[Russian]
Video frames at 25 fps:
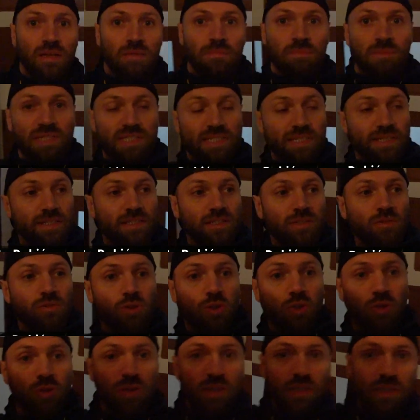Последняя
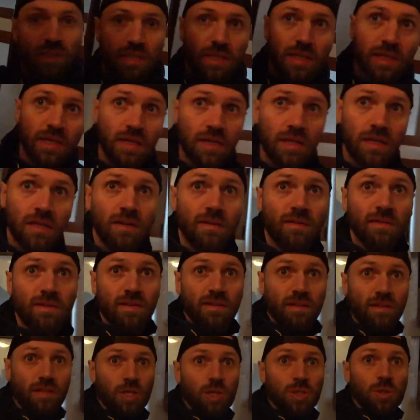ночь у нас
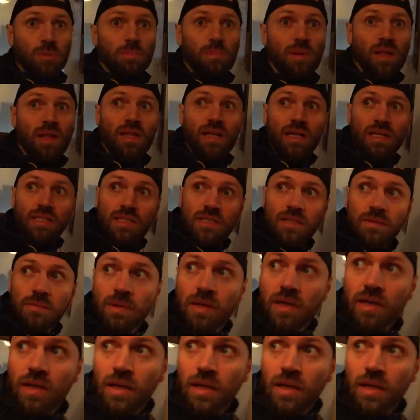в нашем балканском